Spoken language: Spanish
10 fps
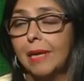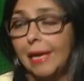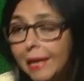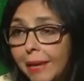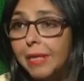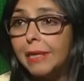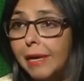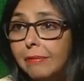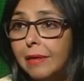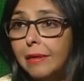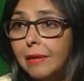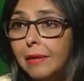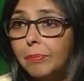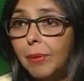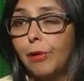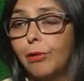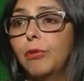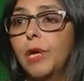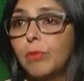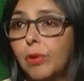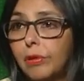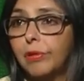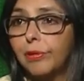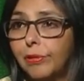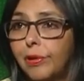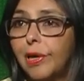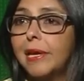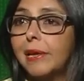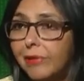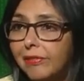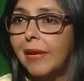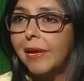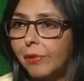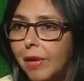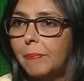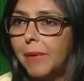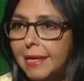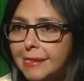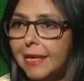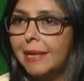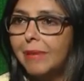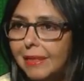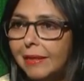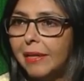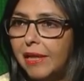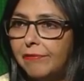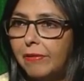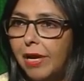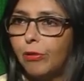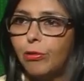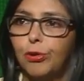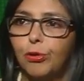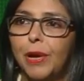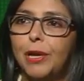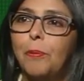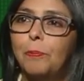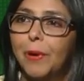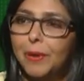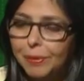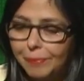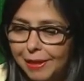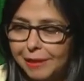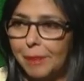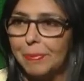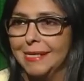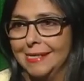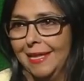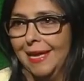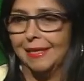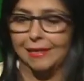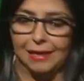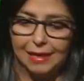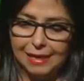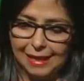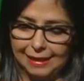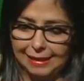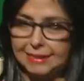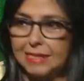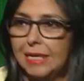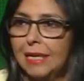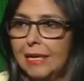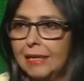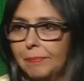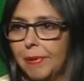es lamentable, pero lo vimos, yo ayer lo decía en la rueda de prensa, el 23 de febrero, cuando varios este el de Chile, el de